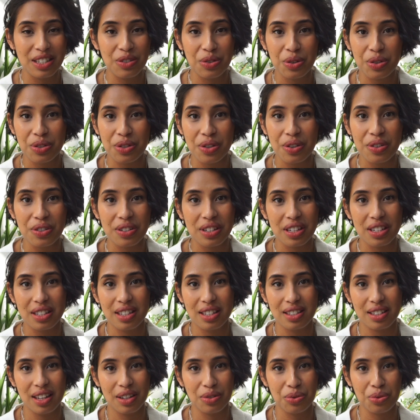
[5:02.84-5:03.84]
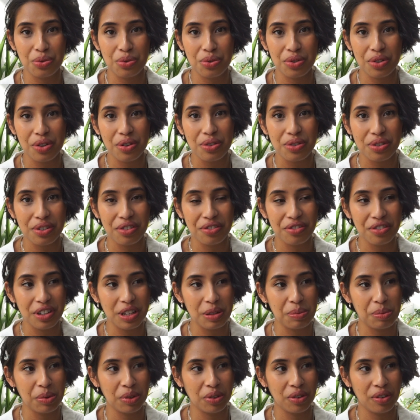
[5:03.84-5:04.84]
innocence et cette insouciance en
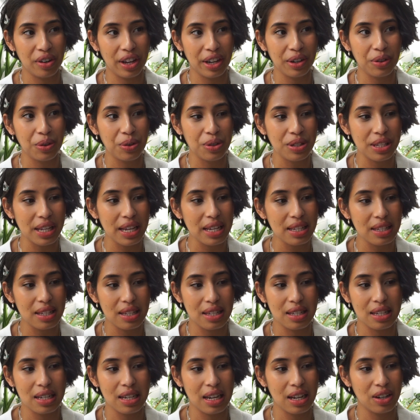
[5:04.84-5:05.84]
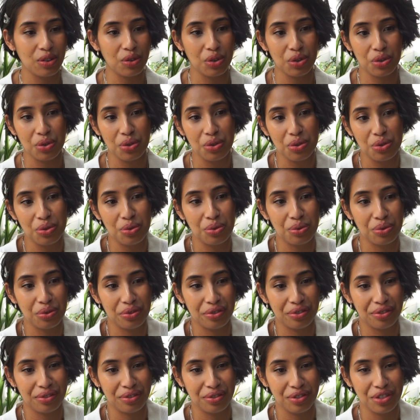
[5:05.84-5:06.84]
fait pendant la grossesse, et c'est quelque chose
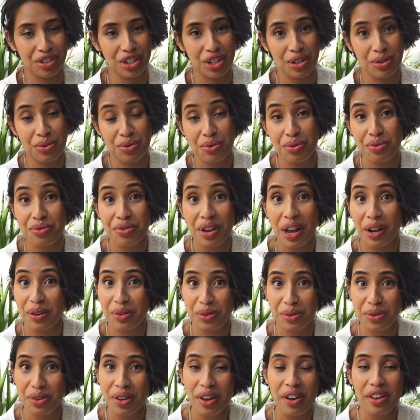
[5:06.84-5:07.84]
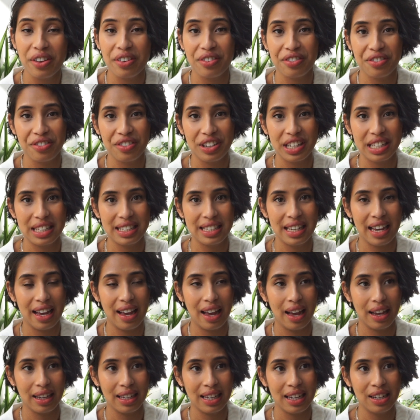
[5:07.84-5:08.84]
dont j'ai dû faire le deuil en fait il y
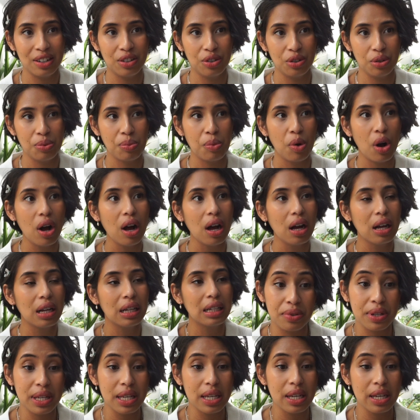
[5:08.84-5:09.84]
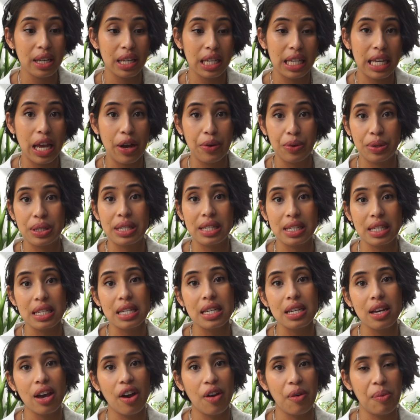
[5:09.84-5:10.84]
a quelques mois. Puis il y a
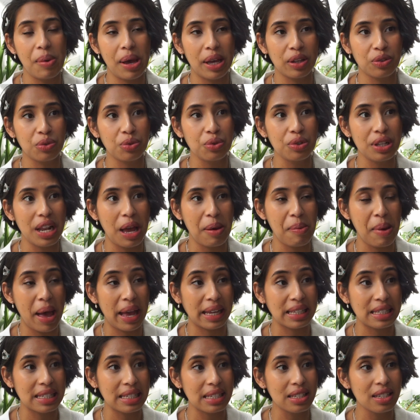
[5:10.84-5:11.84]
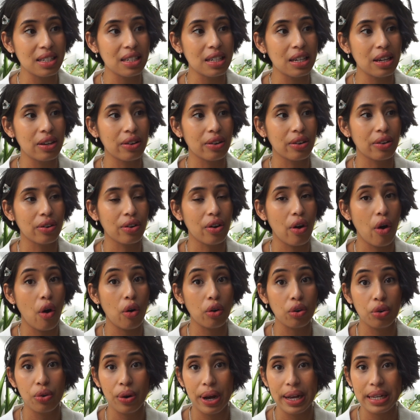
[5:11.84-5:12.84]
aussi bah, toute la partie
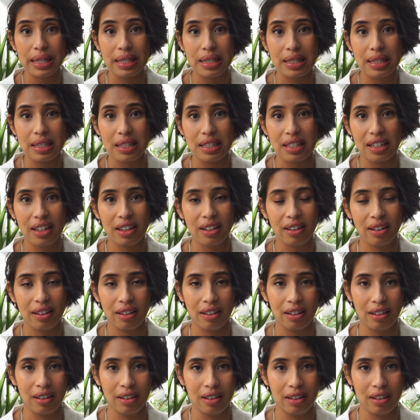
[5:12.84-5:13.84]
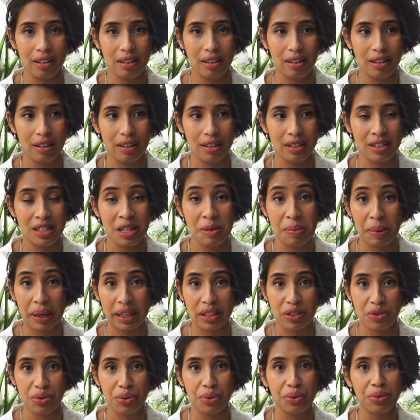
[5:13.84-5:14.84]
angoisse,
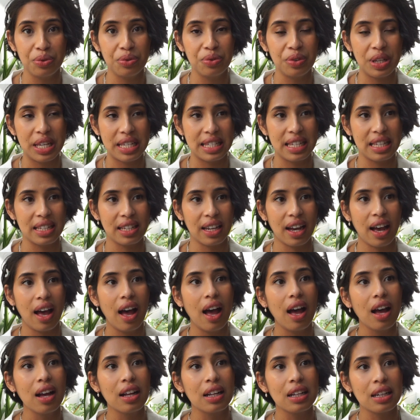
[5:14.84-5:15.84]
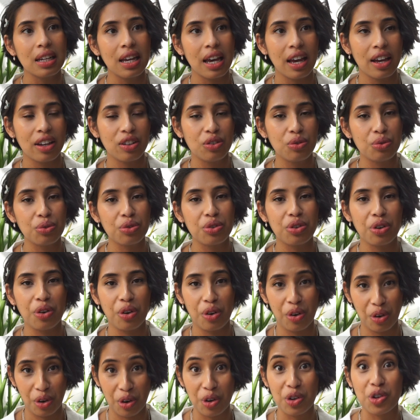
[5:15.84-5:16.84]
dépression etc. Donc
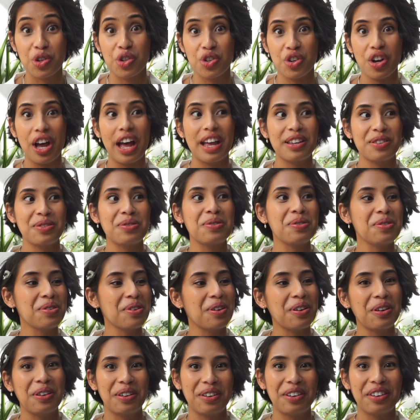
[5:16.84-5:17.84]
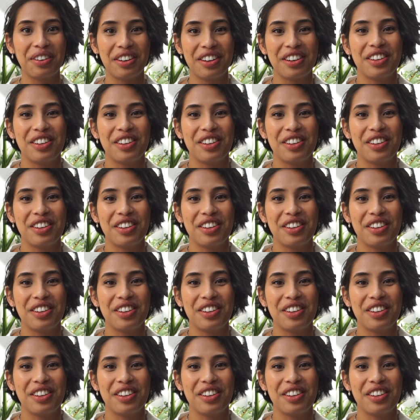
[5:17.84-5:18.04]
euh, je rassure euh,